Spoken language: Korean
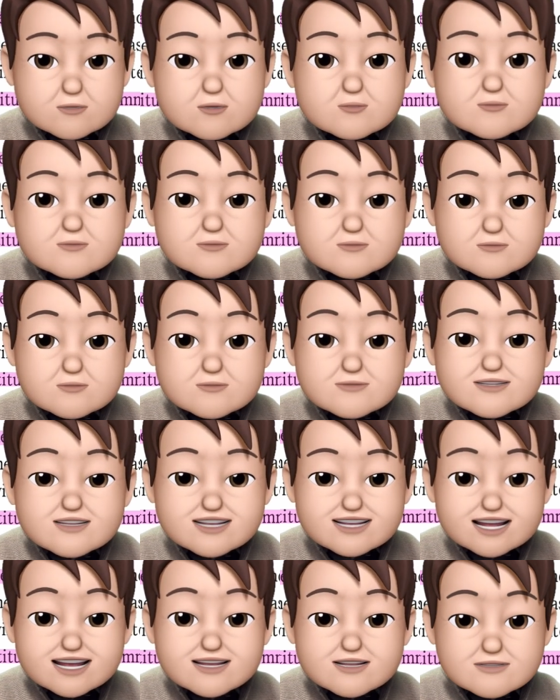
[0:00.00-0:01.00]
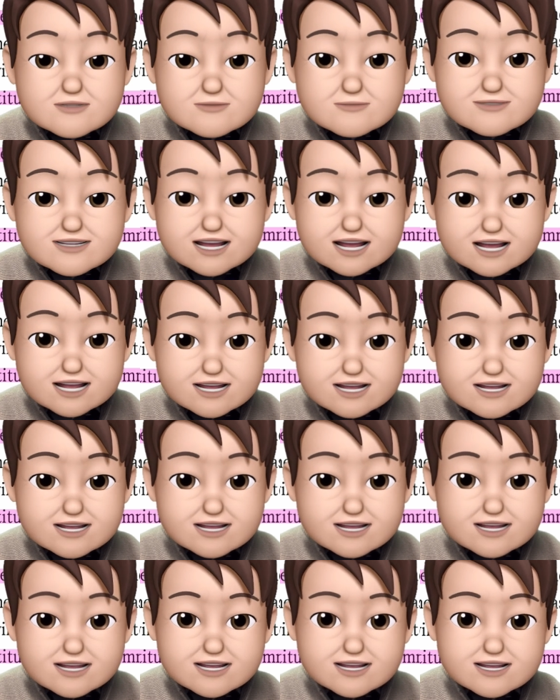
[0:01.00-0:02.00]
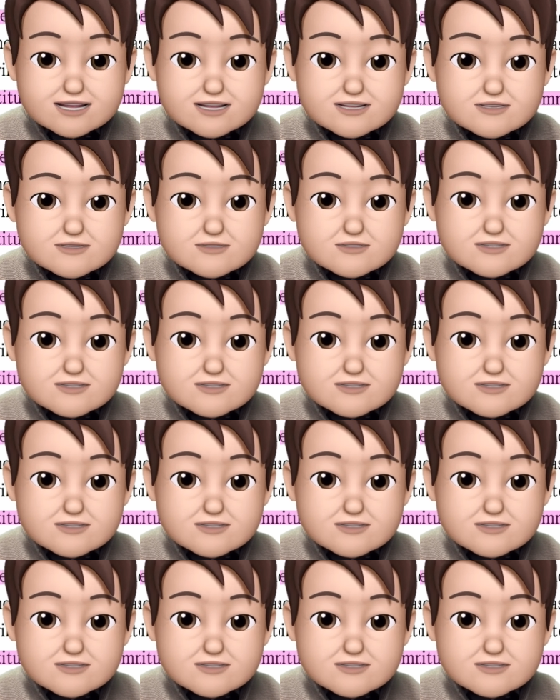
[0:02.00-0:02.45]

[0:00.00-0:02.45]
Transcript: 고용주들은 기대되어집니다.